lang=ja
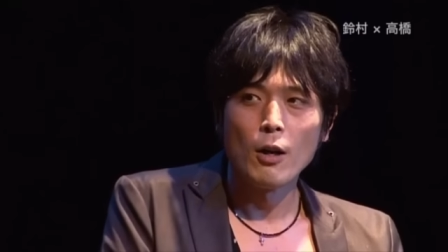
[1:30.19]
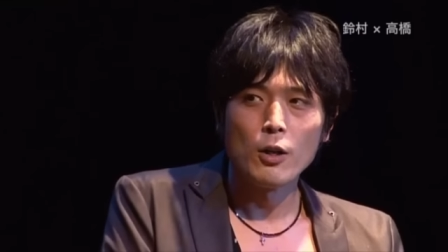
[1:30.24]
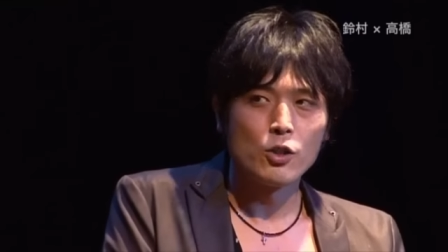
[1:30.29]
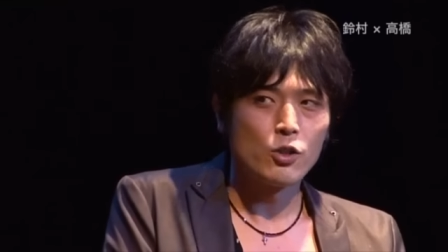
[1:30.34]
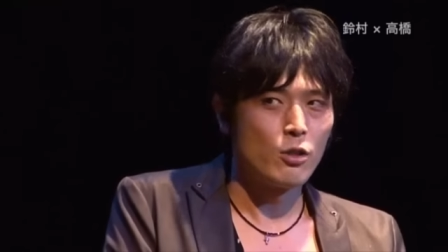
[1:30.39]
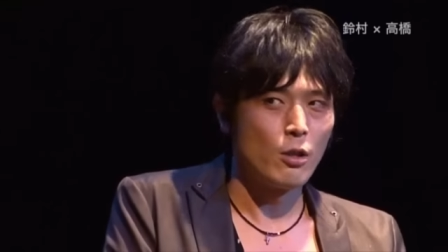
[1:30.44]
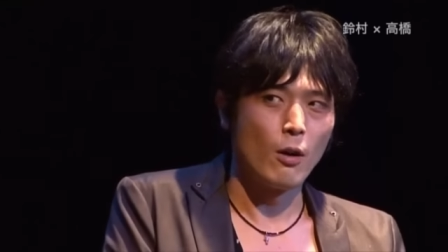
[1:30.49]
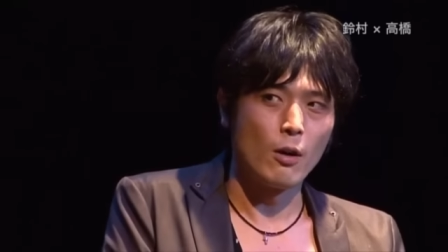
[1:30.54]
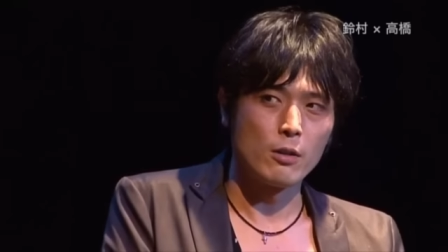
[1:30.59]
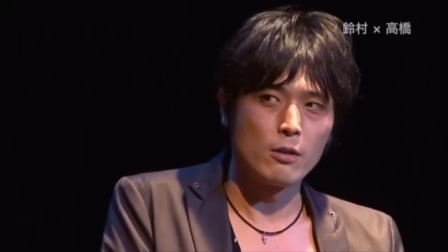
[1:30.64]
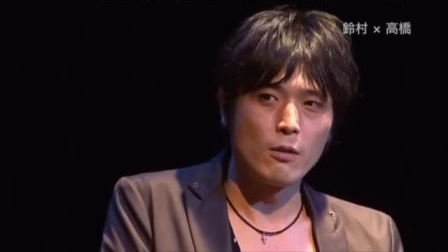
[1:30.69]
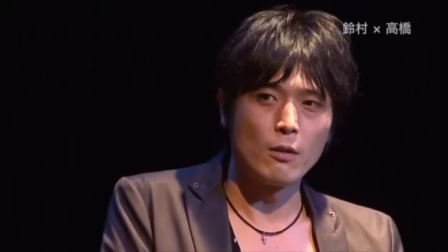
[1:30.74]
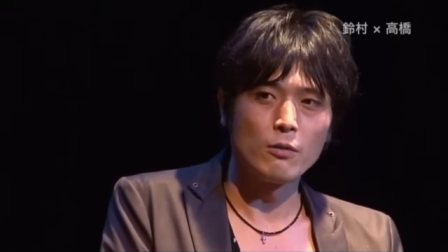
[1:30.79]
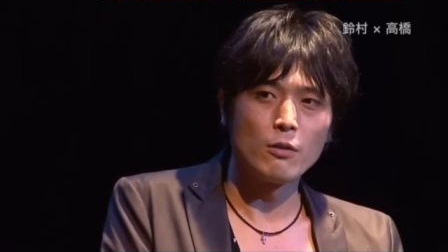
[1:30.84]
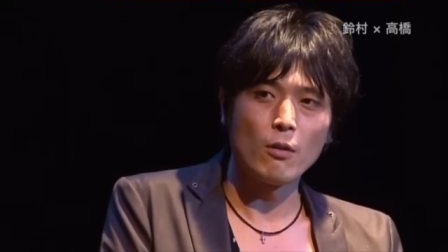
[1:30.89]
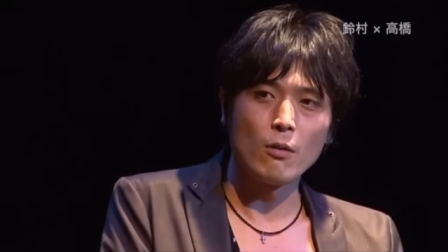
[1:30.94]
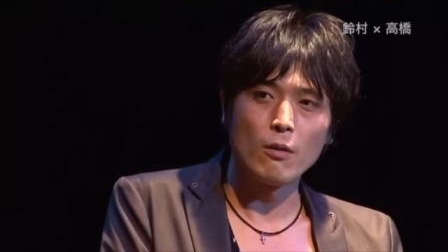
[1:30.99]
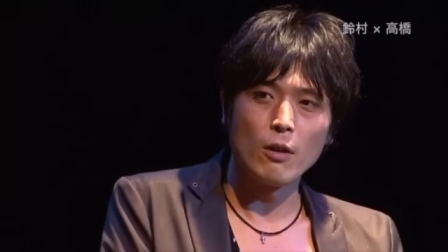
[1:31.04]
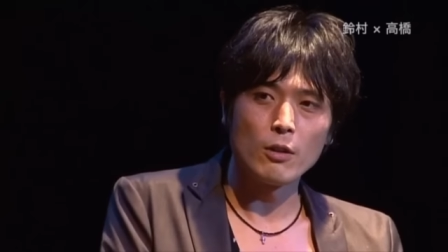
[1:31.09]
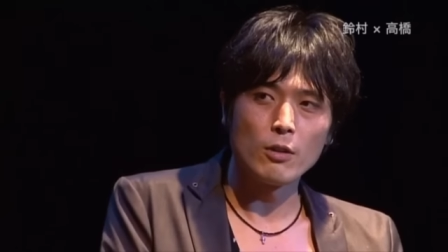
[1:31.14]
幸せなん
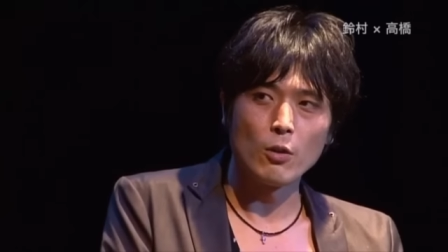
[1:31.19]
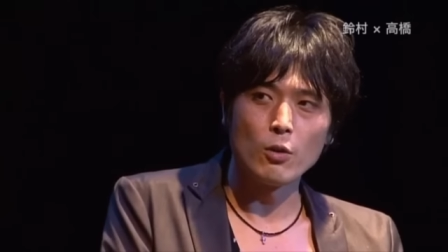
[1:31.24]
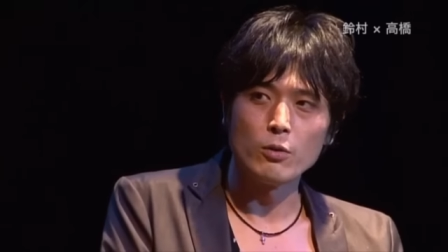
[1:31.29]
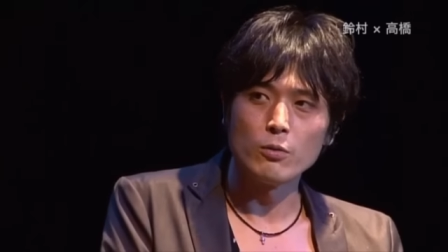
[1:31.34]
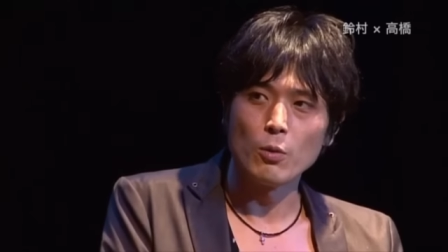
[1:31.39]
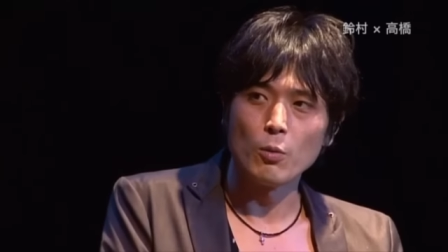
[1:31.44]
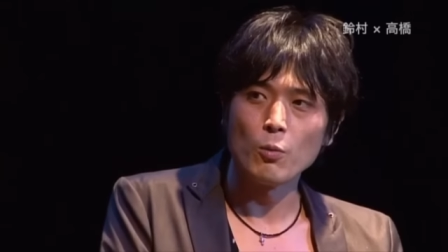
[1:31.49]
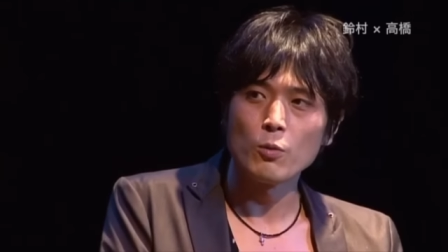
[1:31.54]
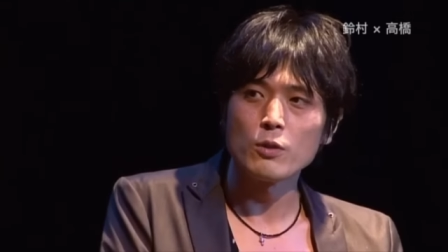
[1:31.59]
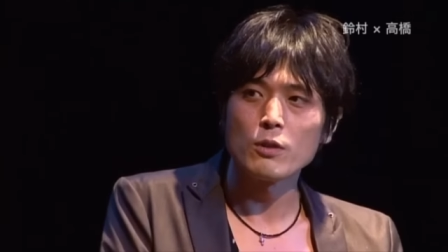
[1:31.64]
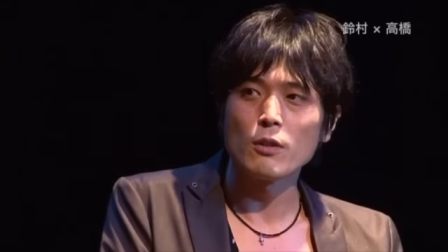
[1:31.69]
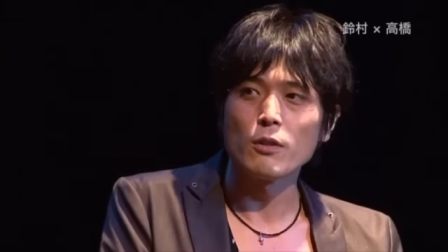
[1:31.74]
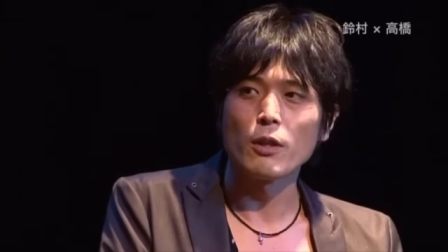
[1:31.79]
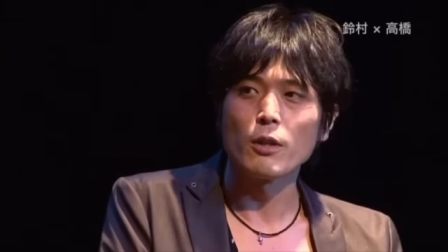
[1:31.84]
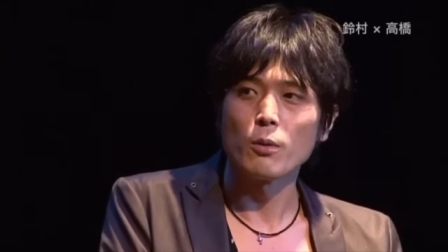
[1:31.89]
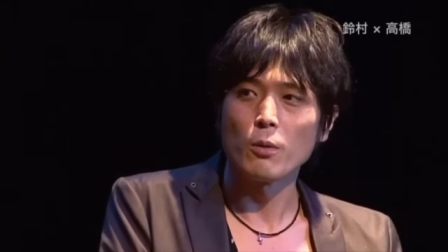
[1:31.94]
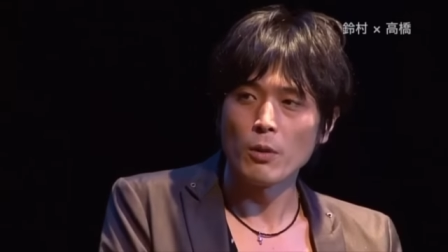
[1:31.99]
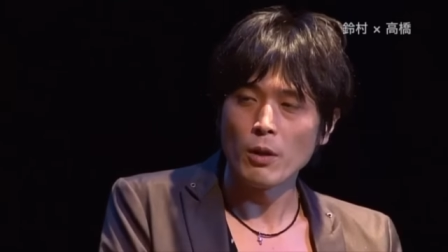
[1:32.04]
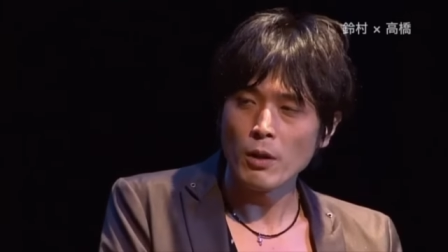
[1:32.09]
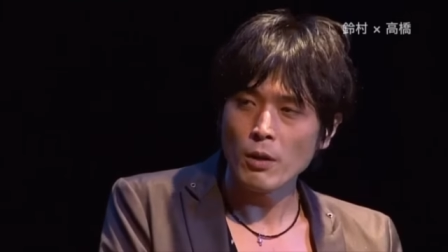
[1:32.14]
だろうなと思ってたんだ
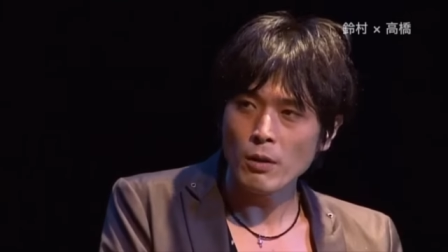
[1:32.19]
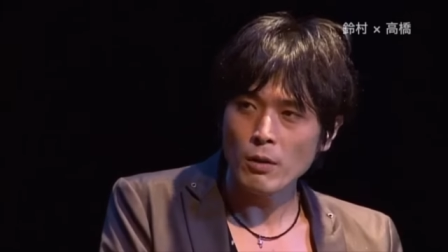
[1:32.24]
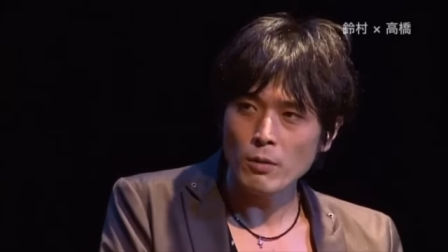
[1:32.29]
けど